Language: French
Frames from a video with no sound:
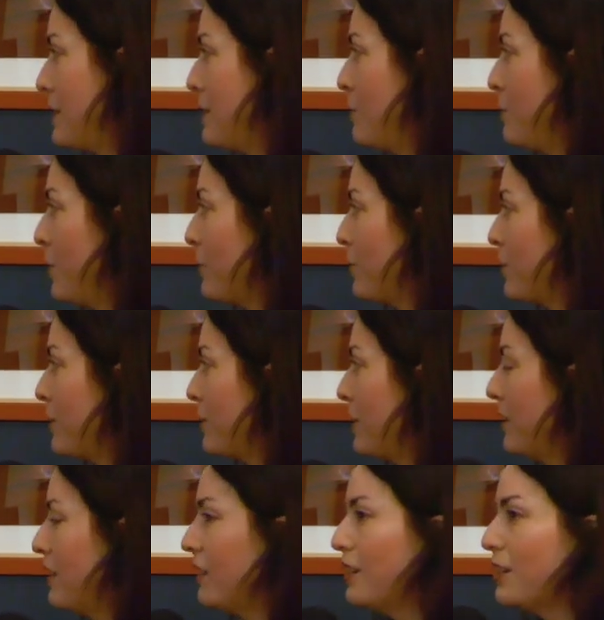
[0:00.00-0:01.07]
Tim, Burton.
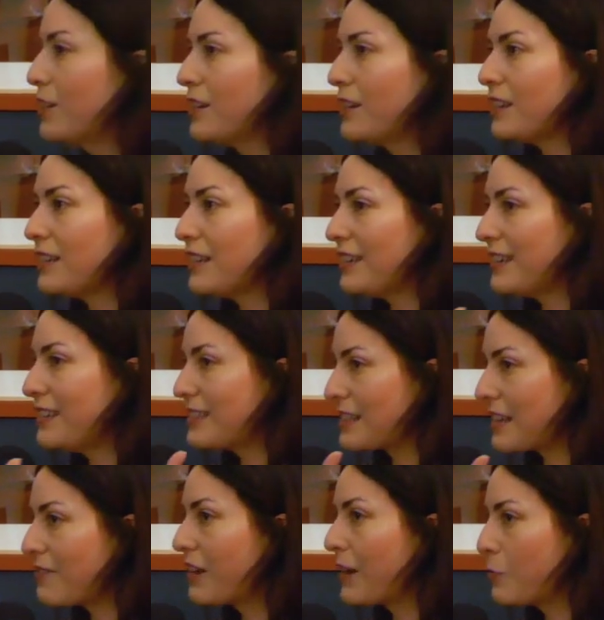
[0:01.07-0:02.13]
Et, et,
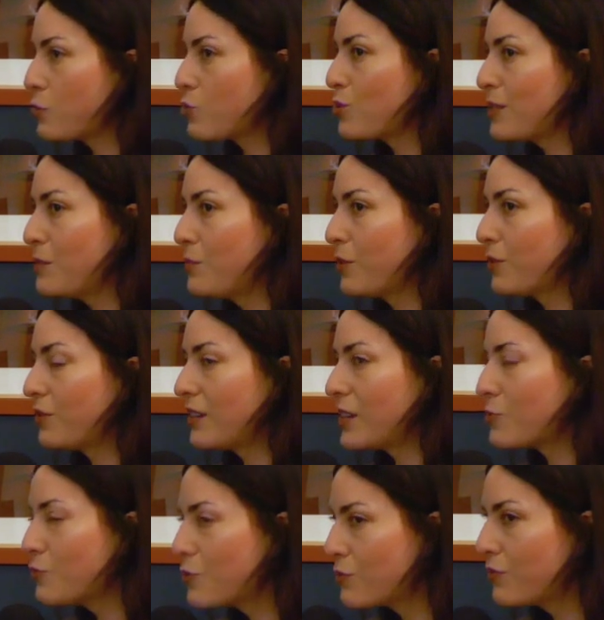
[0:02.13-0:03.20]
ça, vraiment, ce Tim Burton-là,
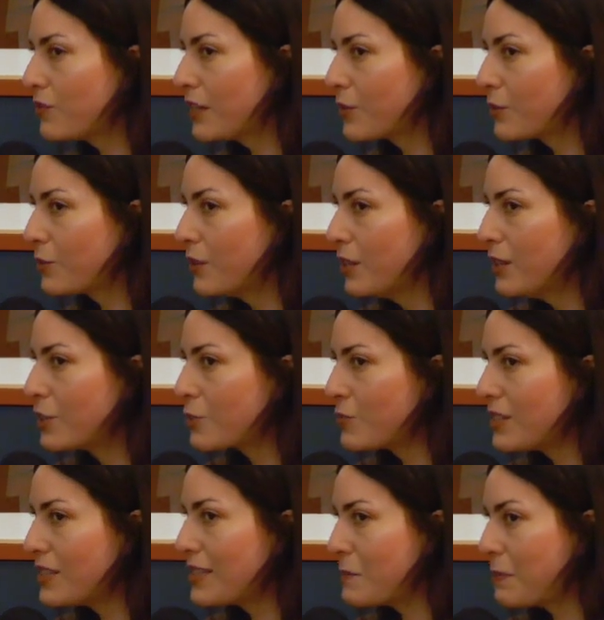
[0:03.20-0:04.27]
je me souviens que je
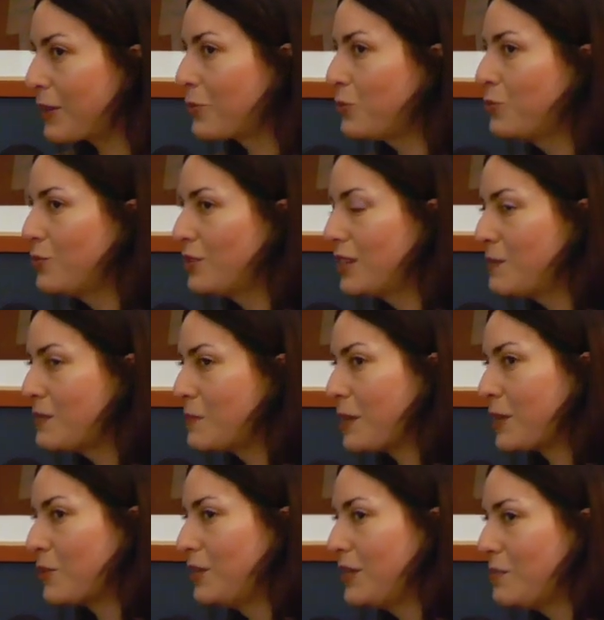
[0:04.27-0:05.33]
me disais, c'est pas que du clip, c'est
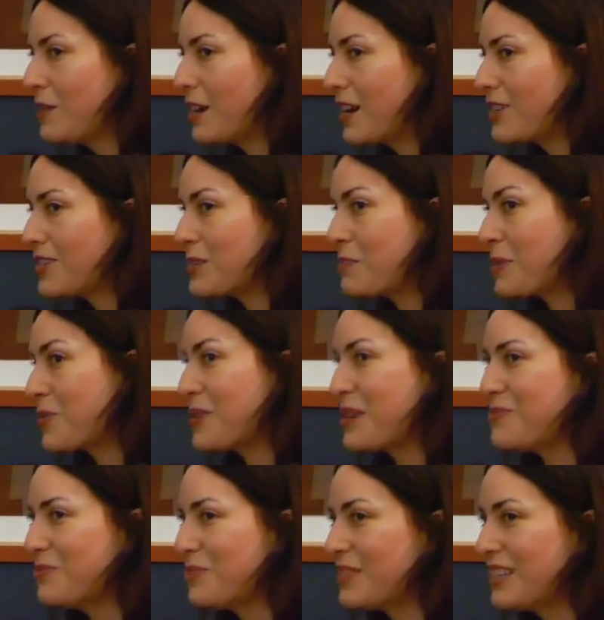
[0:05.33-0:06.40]
pas que de l'image, c'est pas que de
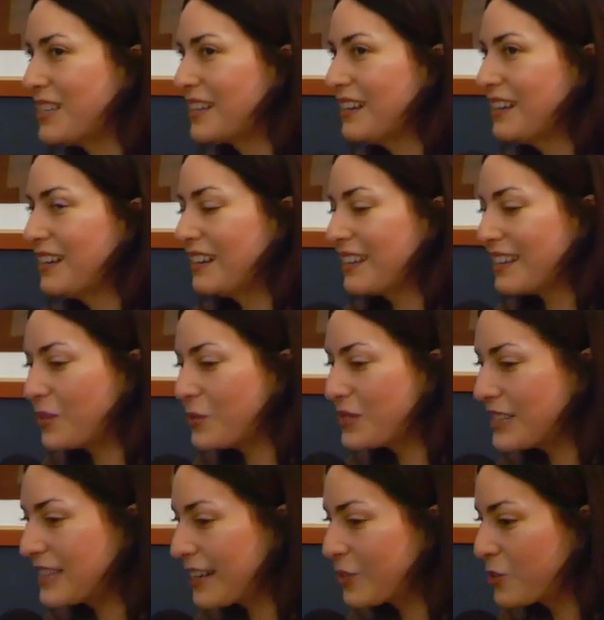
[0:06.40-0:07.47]
la musique. Il y a
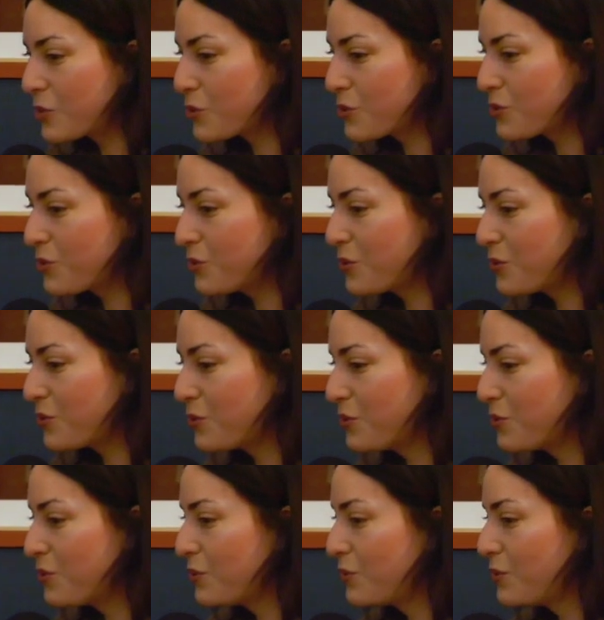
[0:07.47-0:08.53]
aussi quelque chose
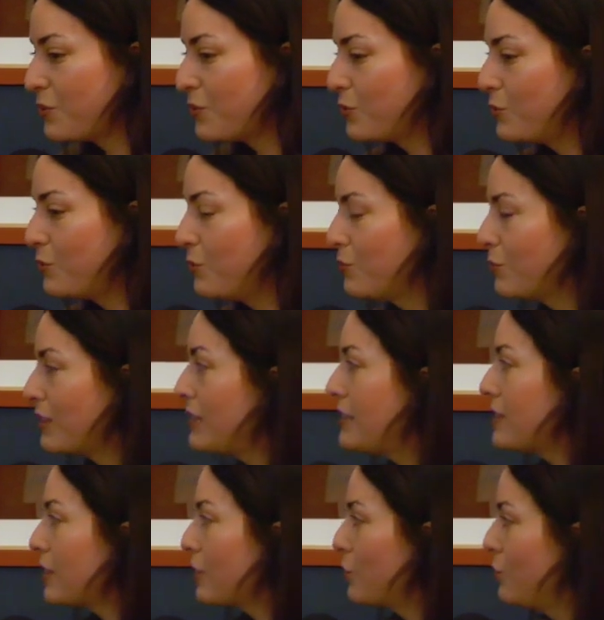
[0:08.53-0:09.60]
de, qui
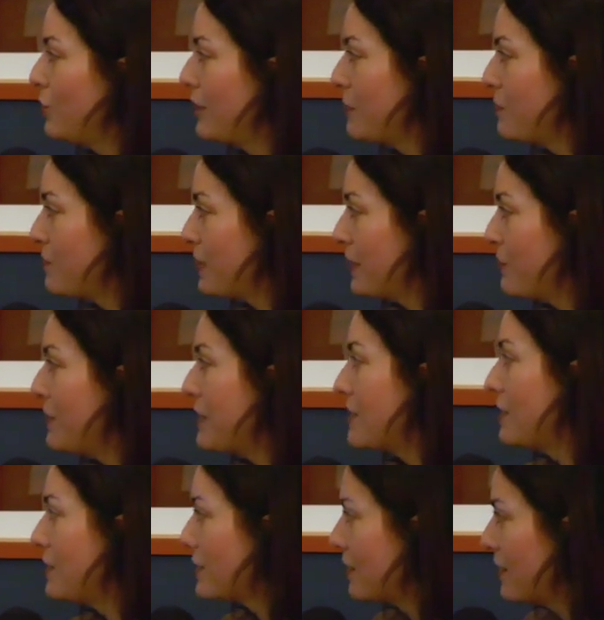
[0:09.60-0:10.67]
circule, qui
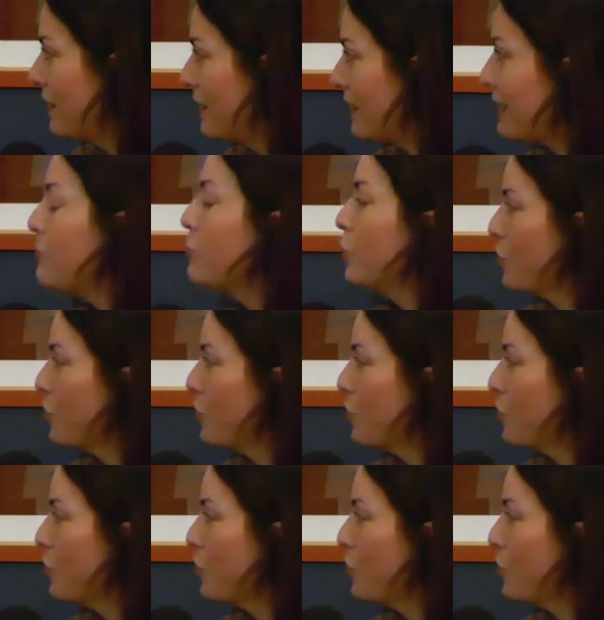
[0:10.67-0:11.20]
m'excite, qui me mm.